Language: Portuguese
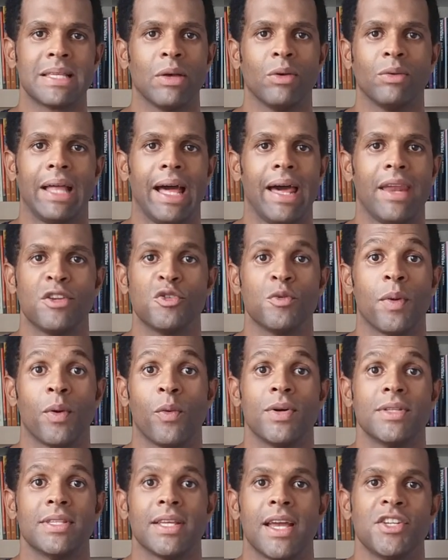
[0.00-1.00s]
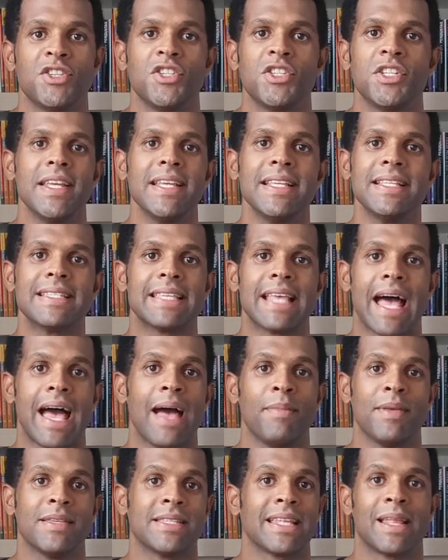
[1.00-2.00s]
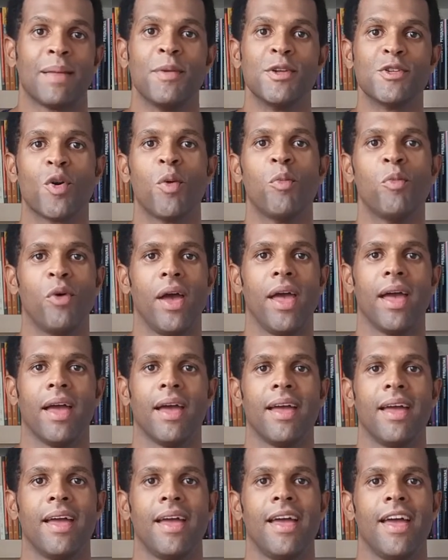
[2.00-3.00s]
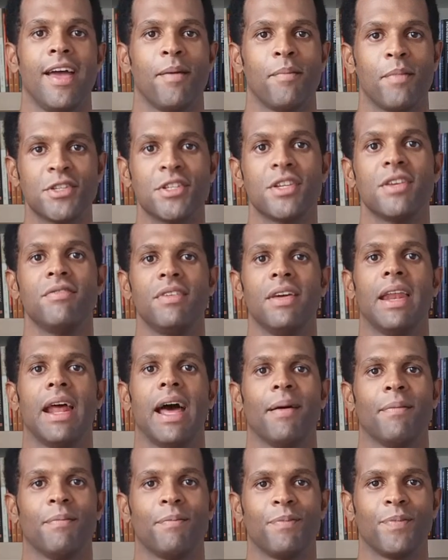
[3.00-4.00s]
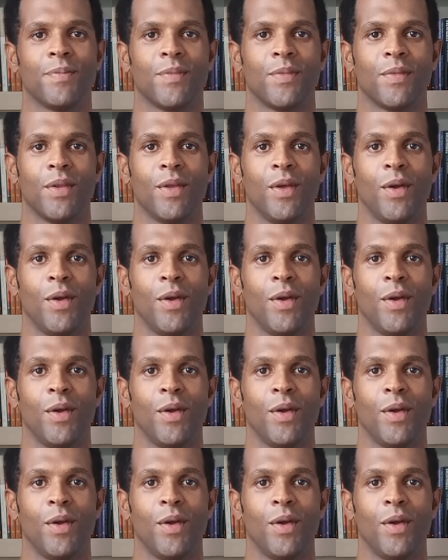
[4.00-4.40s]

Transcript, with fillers: uma saudade de uma coisa que a gente nem sabe exatamente como é, mas que virá: